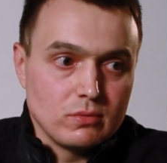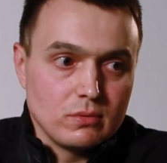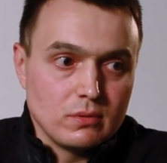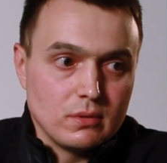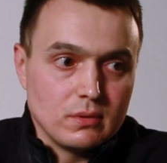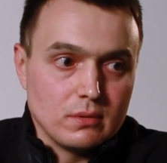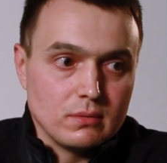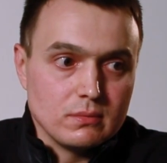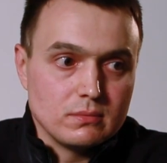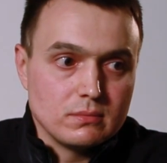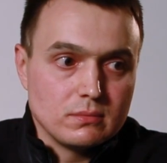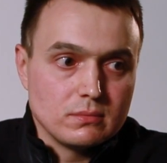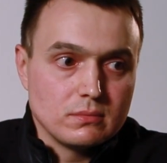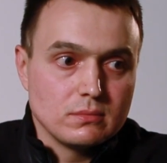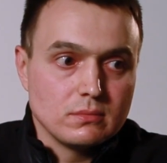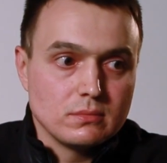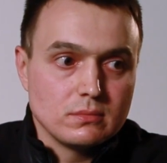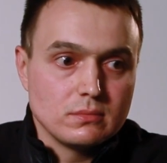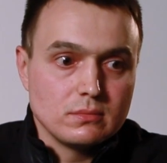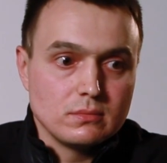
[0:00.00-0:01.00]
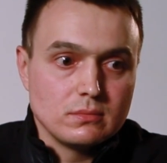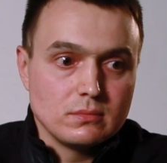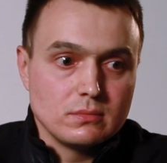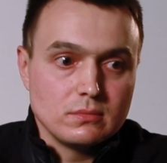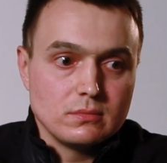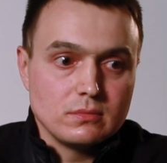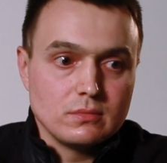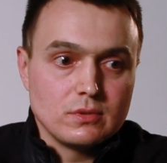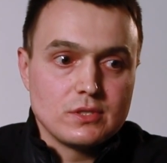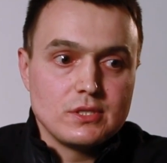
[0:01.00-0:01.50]
то
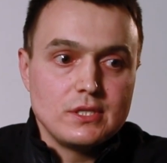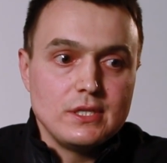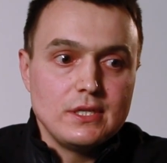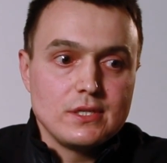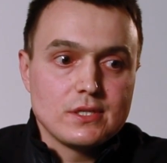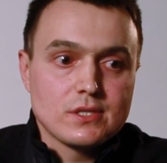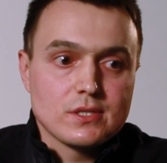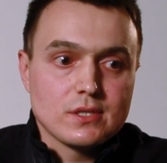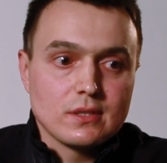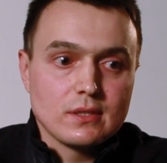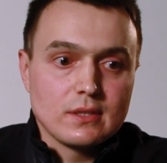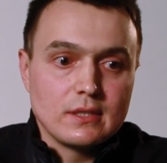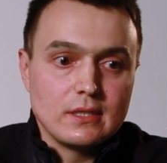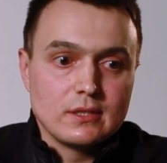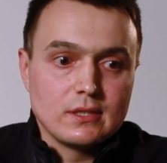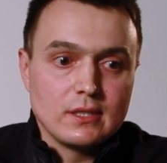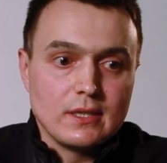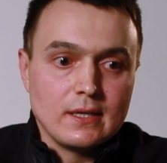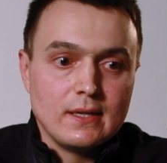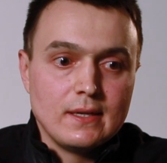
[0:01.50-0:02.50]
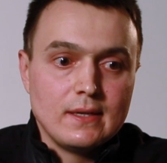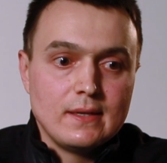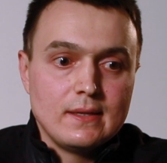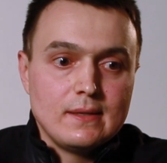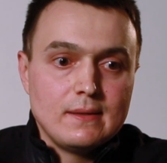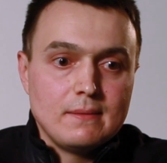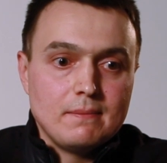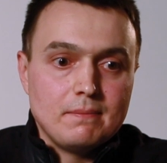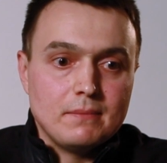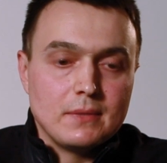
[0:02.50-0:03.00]
здесь это
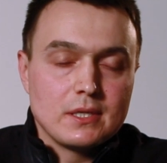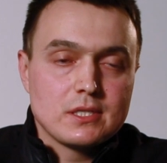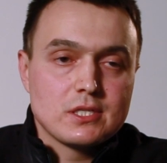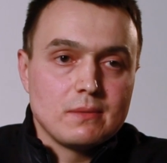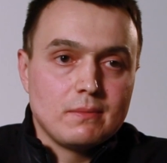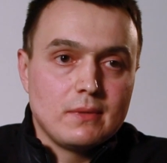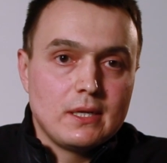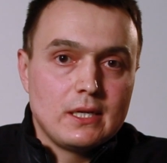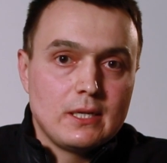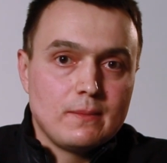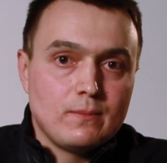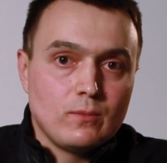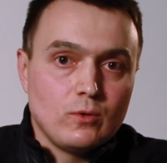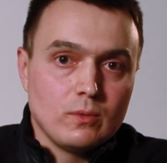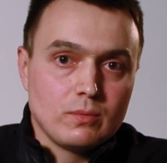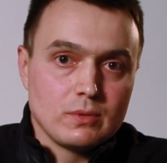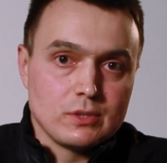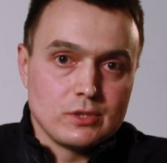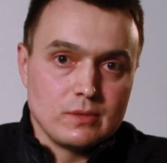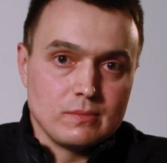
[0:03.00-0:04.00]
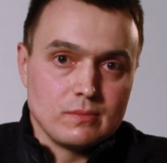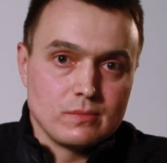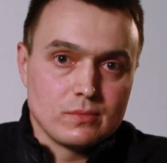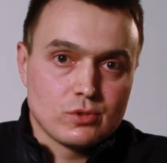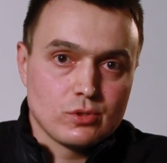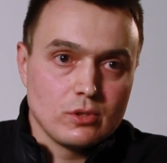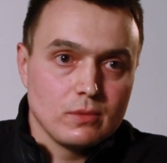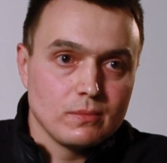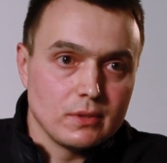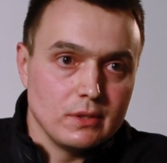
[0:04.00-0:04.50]
максимальным образом
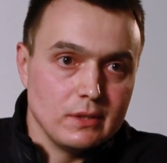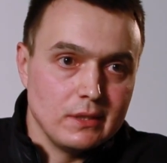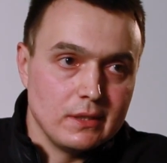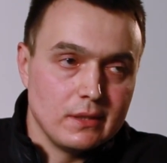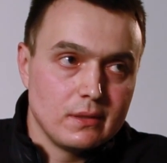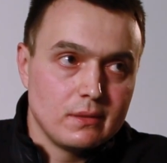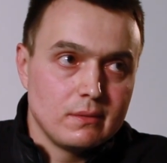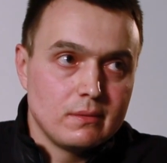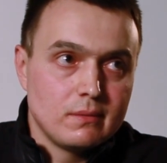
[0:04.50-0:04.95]
собрано,